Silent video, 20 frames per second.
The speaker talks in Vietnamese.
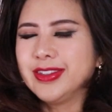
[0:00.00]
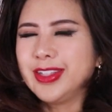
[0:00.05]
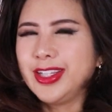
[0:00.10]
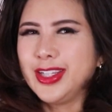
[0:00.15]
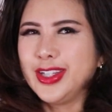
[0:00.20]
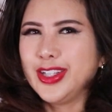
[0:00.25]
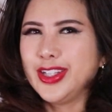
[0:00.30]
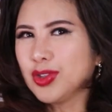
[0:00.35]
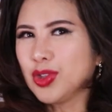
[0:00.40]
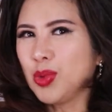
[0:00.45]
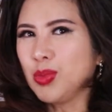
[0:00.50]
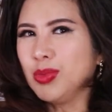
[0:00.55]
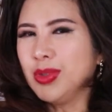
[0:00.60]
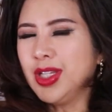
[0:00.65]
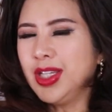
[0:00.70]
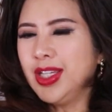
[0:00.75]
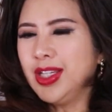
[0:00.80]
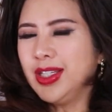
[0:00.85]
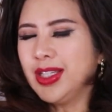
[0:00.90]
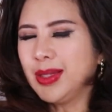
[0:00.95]
thì tụng
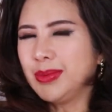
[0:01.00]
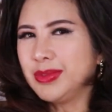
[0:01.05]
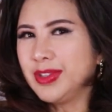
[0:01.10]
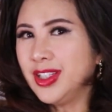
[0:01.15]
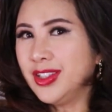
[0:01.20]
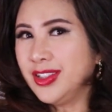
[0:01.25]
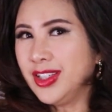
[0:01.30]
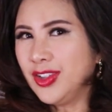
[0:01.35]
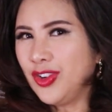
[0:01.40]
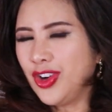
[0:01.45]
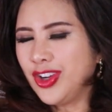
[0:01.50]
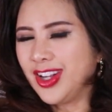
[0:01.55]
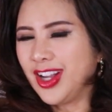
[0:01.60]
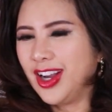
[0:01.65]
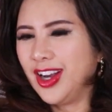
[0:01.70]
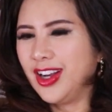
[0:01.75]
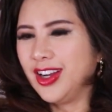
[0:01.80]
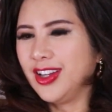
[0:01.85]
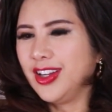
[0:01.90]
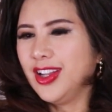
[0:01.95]
liên làm rớt cái con
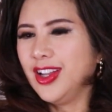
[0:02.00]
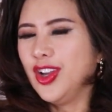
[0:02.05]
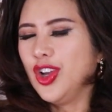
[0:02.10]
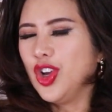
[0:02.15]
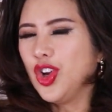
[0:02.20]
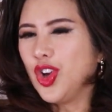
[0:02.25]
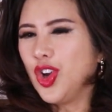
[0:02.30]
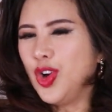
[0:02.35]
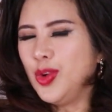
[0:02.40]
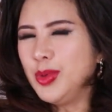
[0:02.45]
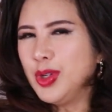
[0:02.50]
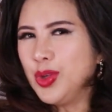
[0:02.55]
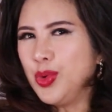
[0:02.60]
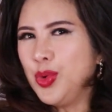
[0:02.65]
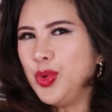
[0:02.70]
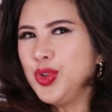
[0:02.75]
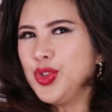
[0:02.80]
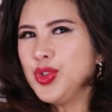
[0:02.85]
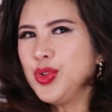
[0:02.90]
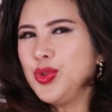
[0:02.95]
cờ cô mới
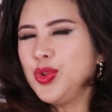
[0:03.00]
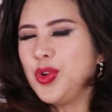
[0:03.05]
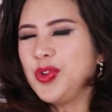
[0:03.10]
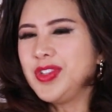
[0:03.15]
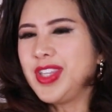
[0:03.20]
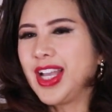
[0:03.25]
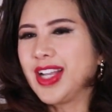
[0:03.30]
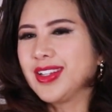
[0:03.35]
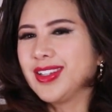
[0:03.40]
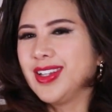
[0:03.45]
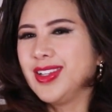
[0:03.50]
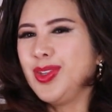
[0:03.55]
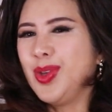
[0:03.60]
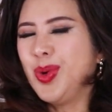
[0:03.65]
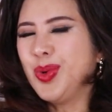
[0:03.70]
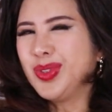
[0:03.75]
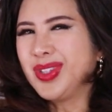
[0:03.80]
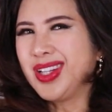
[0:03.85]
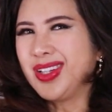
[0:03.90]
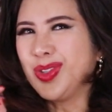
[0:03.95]
cúi xuống cô nhặt thì
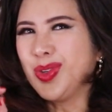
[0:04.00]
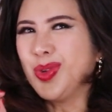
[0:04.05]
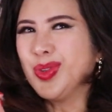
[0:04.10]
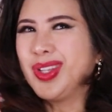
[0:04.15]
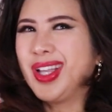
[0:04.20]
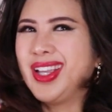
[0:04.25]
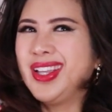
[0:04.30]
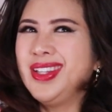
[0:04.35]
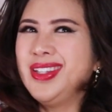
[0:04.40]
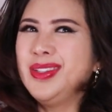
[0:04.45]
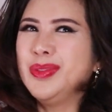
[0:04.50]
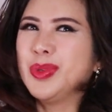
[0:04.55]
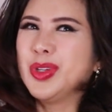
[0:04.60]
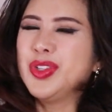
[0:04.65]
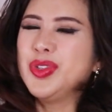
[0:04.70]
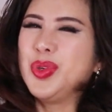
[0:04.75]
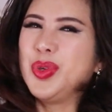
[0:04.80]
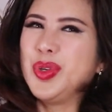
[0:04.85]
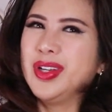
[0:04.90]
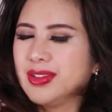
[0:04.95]
vô tình cô thấy một cái
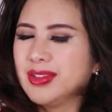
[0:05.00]
chuyện